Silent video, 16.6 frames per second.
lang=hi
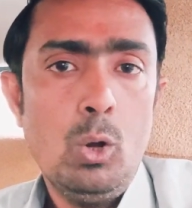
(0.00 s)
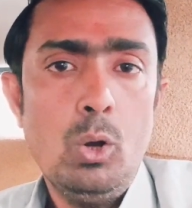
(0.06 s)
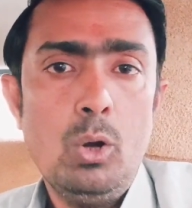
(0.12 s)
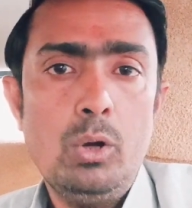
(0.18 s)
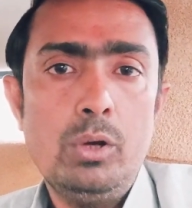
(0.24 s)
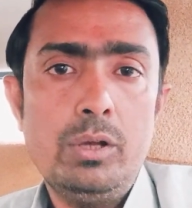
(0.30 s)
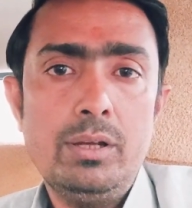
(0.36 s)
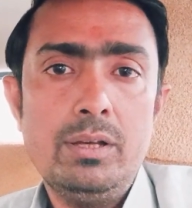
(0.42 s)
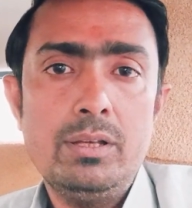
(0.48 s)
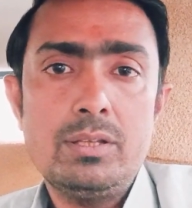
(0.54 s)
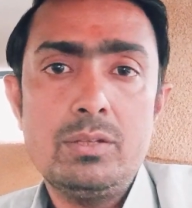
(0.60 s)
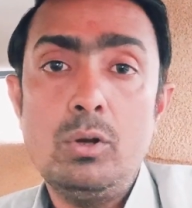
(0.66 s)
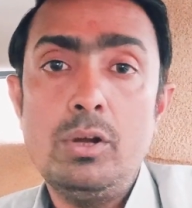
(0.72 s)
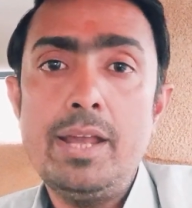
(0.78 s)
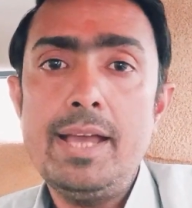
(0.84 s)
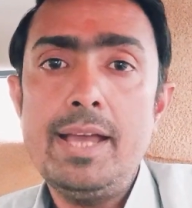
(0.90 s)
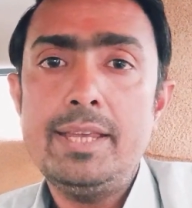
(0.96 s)
और
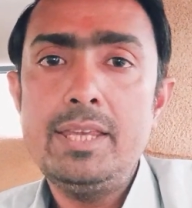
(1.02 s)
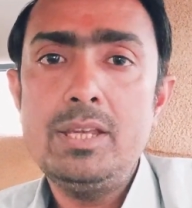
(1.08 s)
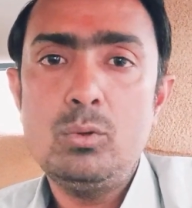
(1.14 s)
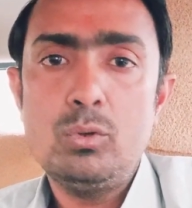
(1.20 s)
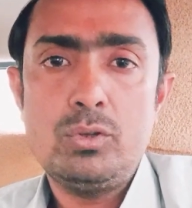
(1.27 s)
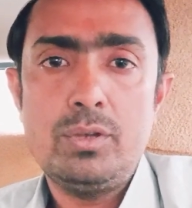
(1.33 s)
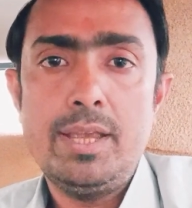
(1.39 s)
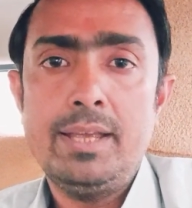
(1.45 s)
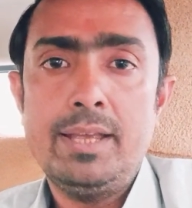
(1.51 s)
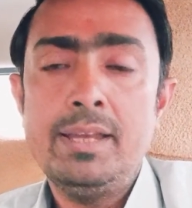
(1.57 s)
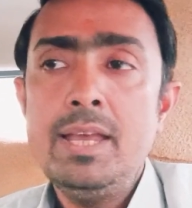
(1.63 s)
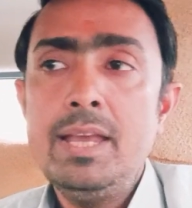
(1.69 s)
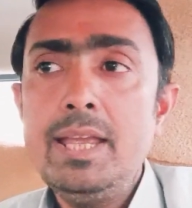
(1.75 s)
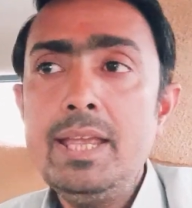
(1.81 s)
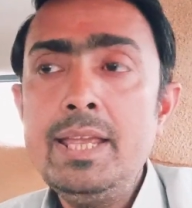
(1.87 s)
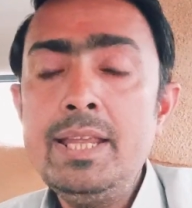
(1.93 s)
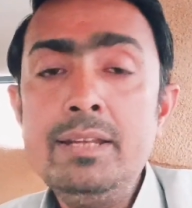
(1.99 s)
स्कोडा की कुसेक
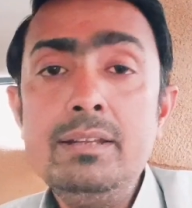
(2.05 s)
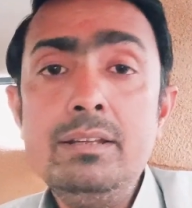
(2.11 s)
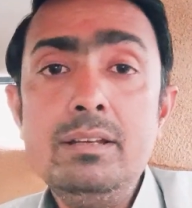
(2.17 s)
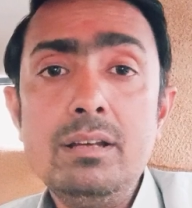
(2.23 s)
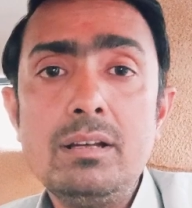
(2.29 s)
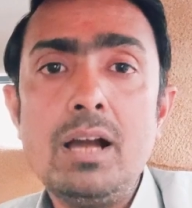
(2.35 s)
इन